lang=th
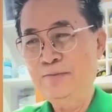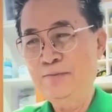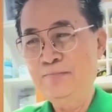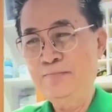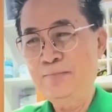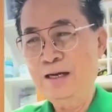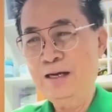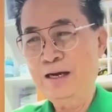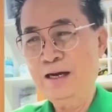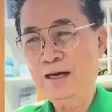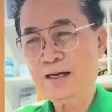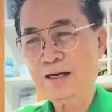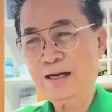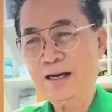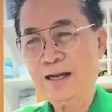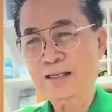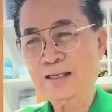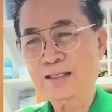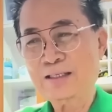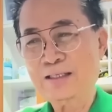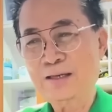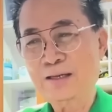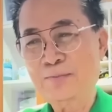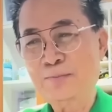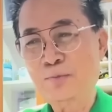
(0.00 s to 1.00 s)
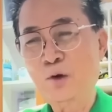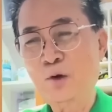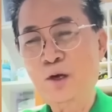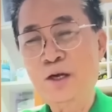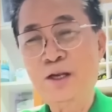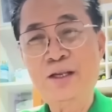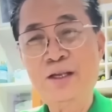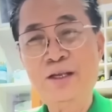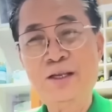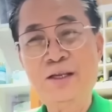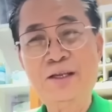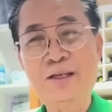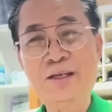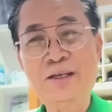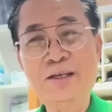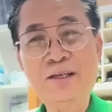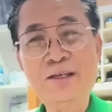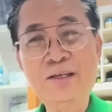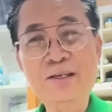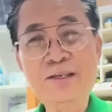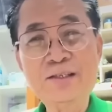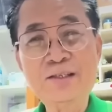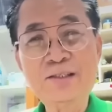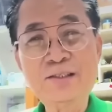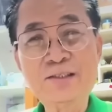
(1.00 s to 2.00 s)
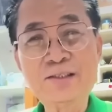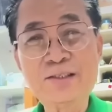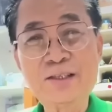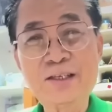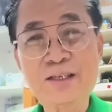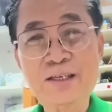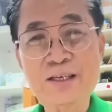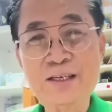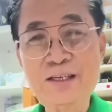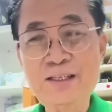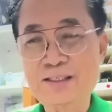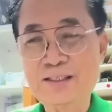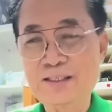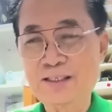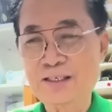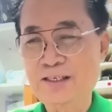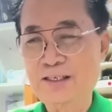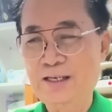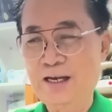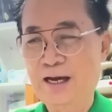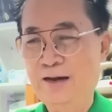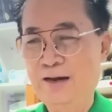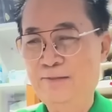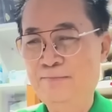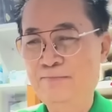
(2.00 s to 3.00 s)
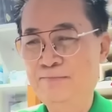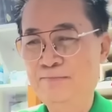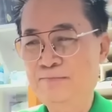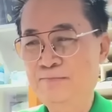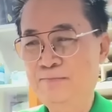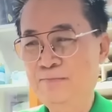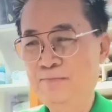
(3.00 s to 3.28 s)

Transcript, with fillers: ที่เมืองราชบุรี สีสยาม